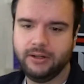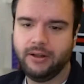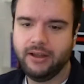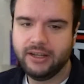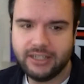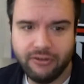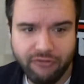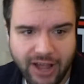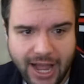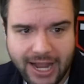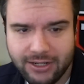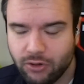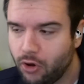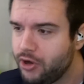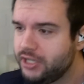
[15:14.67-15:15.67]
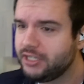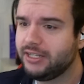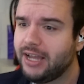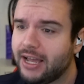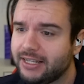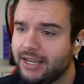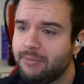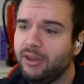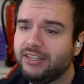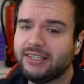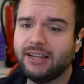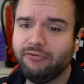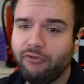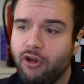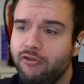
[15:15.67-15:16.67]
Da fragen Leute, nachdem ich
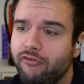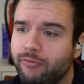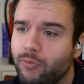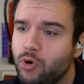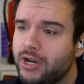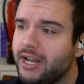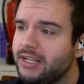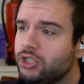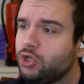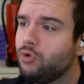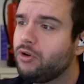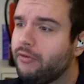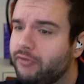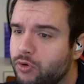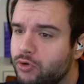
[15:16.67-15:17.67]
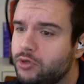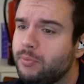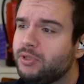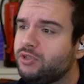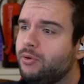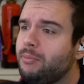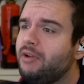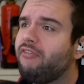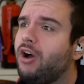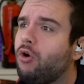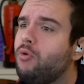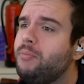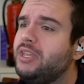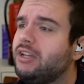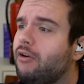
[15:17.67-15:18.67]
seit fünf Monaten schon auf YouTube streame,
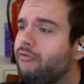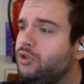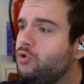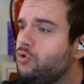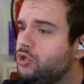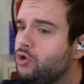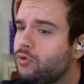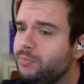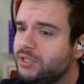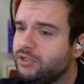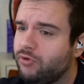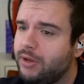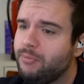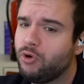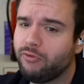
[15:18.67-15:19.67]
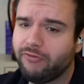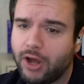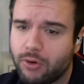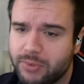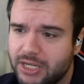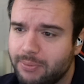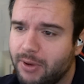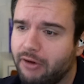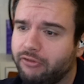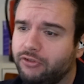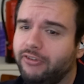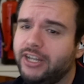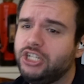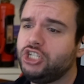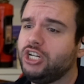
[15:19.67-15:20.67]
warum ich auf YouTube streame und warum nicht mehr auf
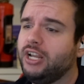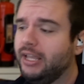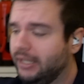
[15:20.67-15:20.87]
Twitch.